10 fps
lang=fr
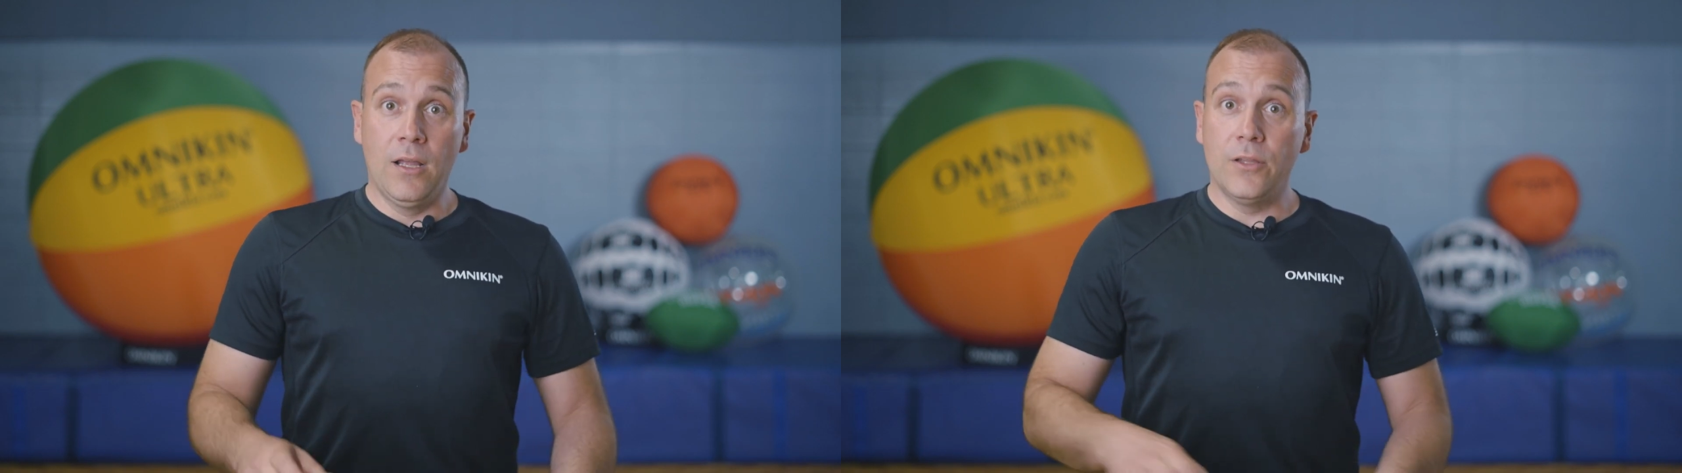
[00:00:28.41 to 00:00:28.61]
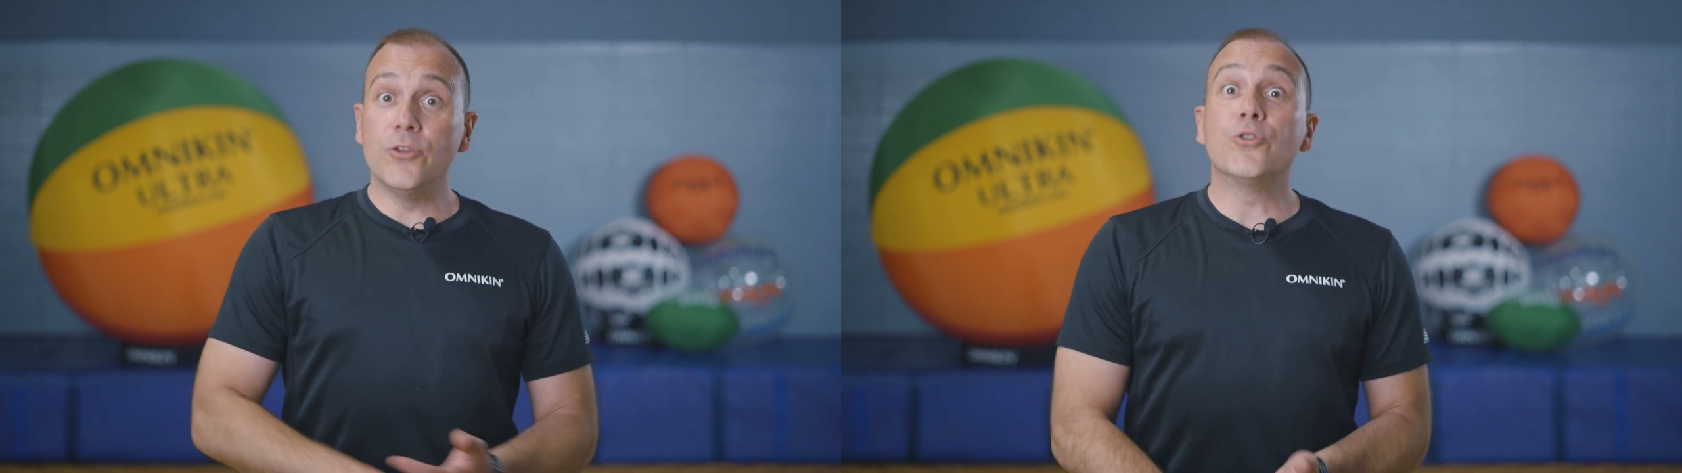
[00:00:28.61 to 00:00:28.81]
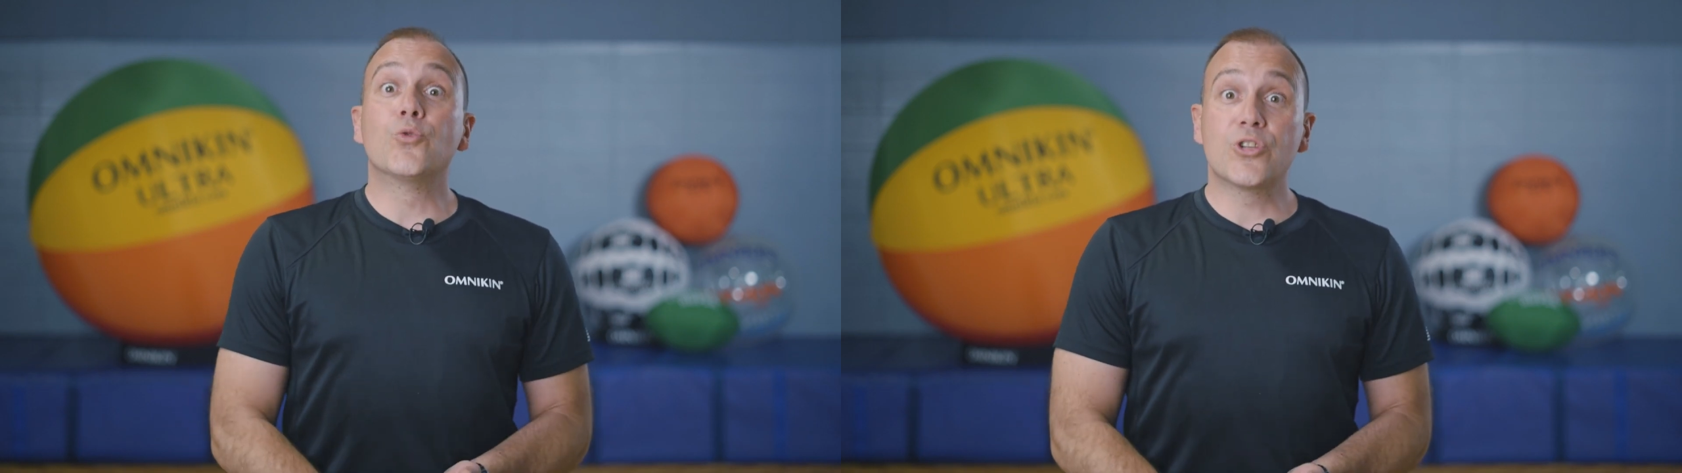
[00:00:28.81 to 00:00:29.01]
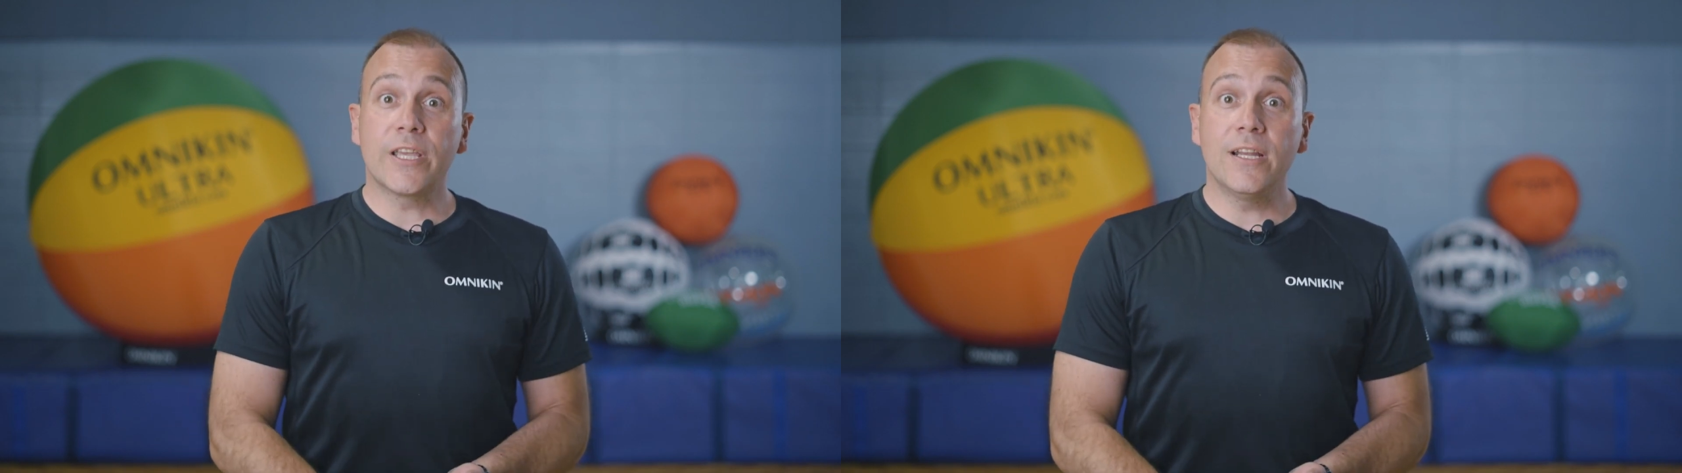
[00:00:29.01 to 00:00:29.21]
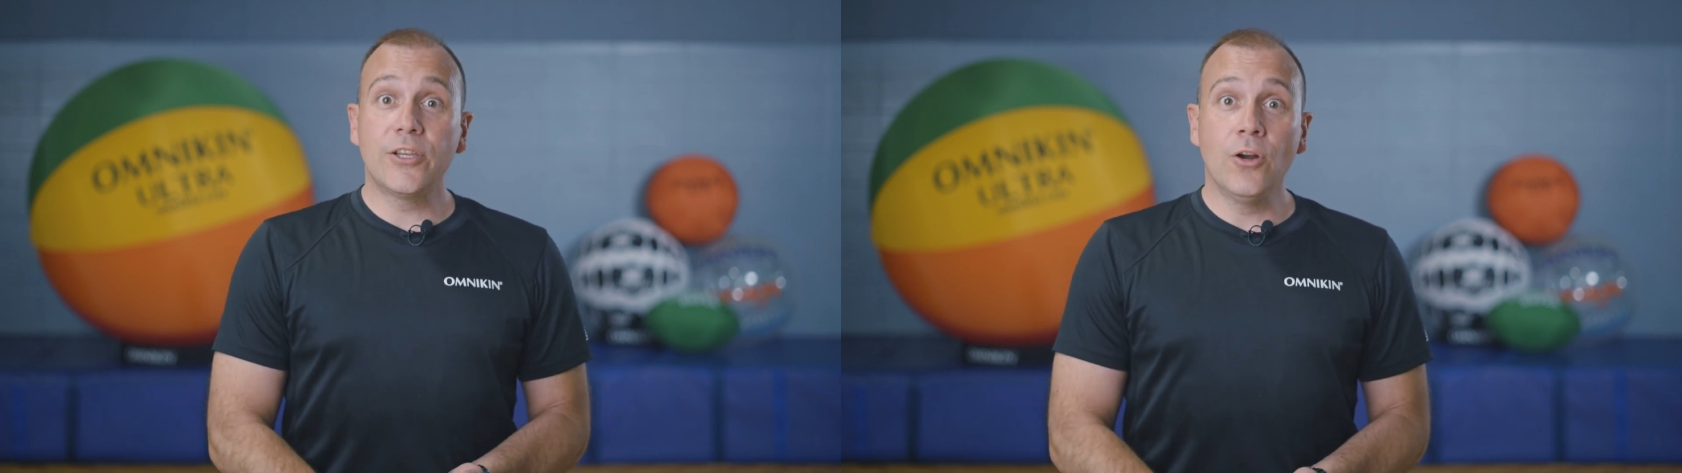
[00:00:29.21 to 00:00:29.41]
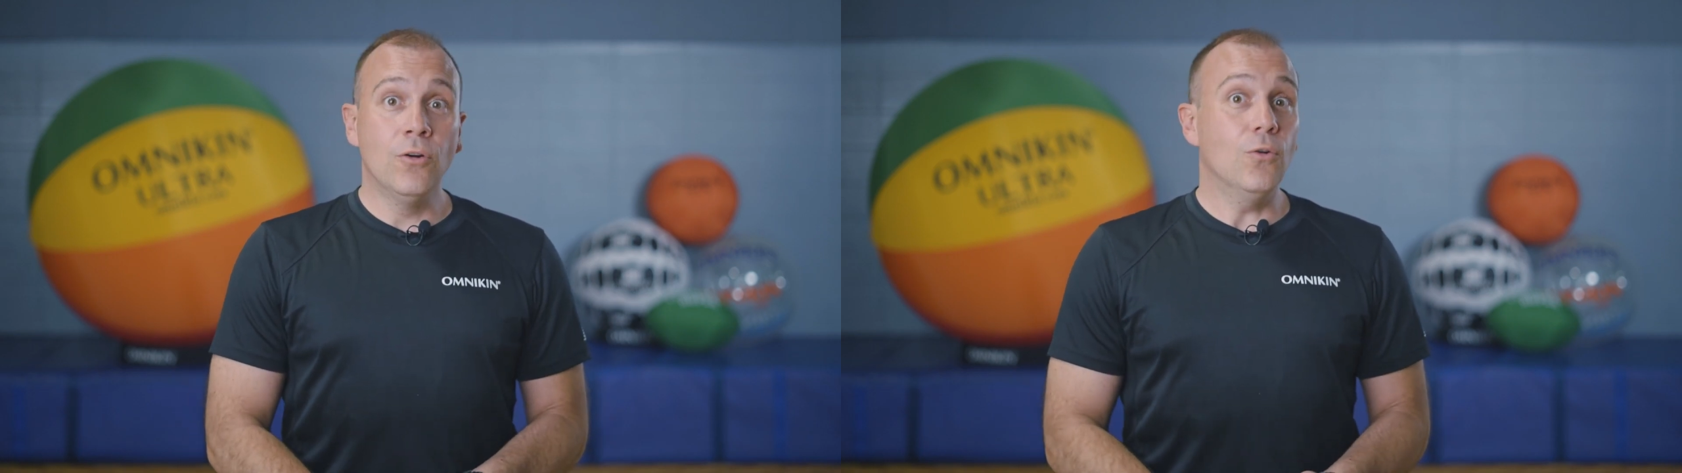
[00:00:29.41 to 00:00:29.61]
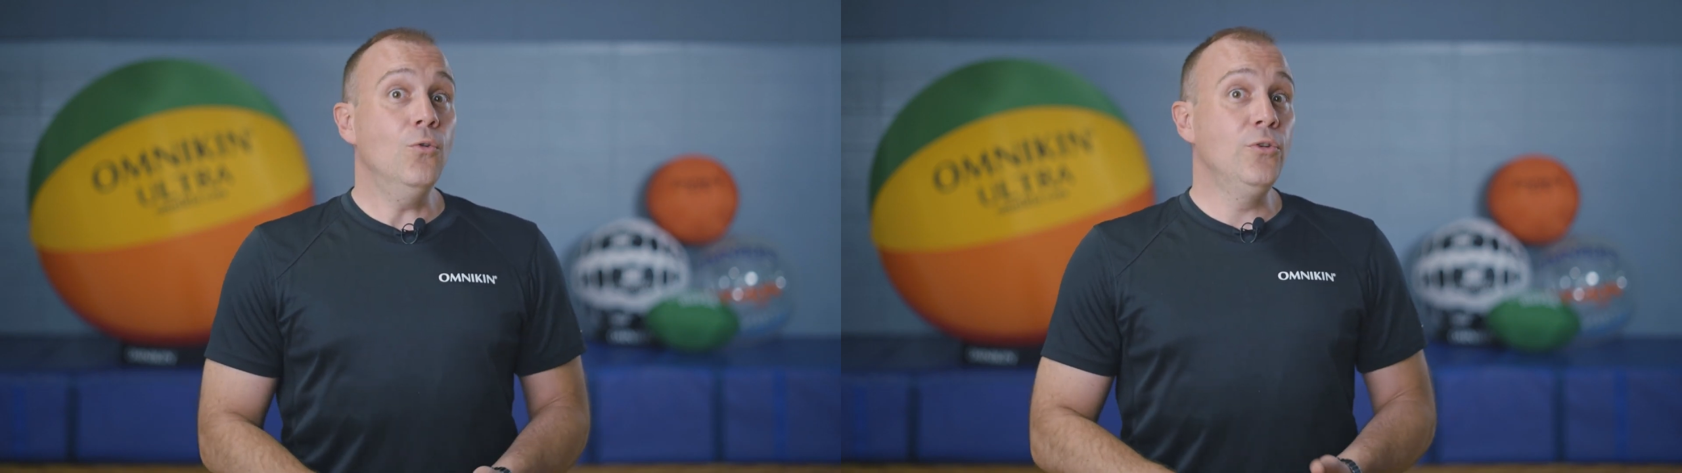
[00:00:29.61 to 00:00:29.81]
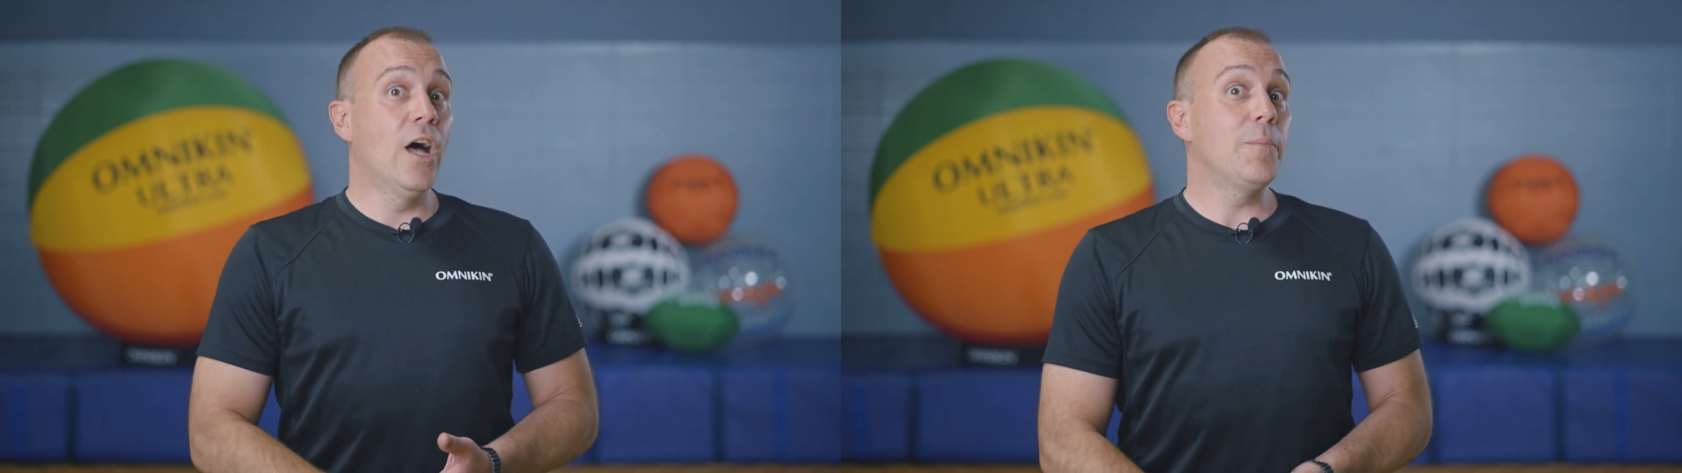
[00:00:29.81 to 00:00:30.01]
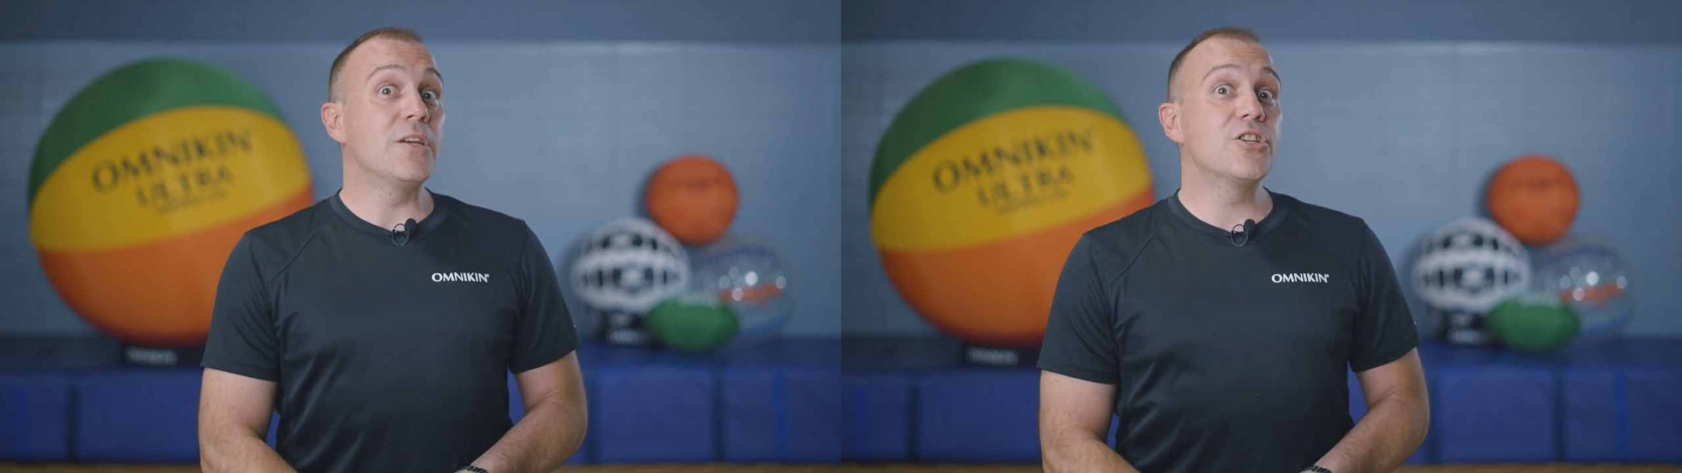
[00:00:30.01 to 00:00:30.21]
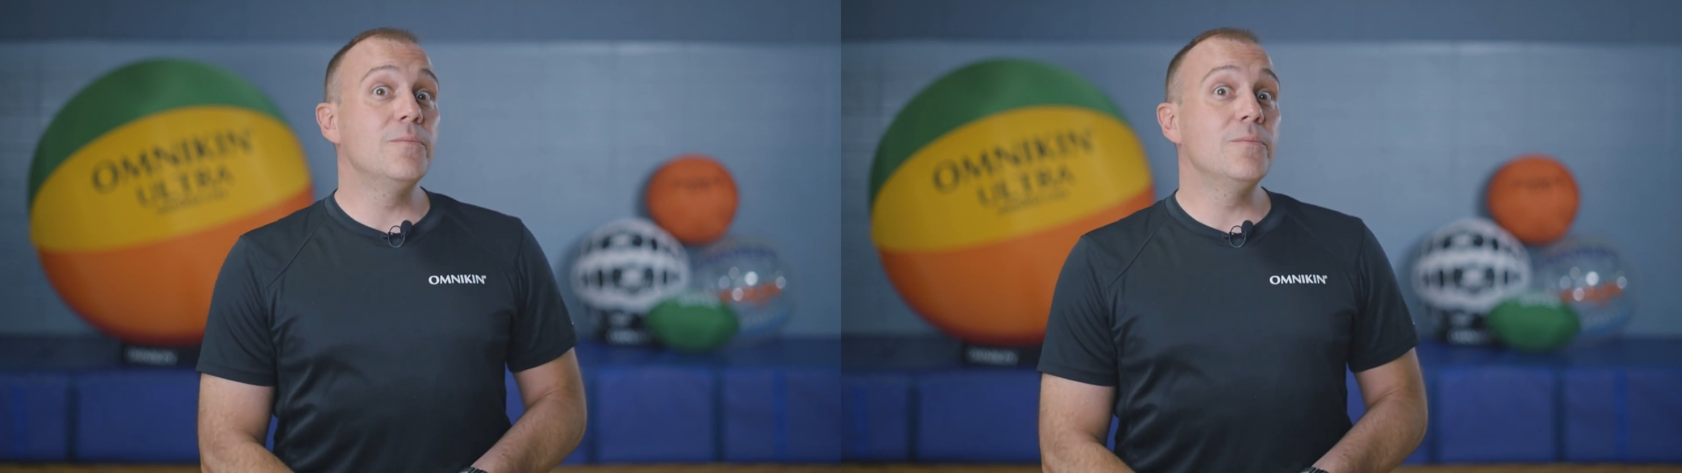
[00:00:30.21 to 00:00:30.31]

de toucher quelqu'un ou d'empêcher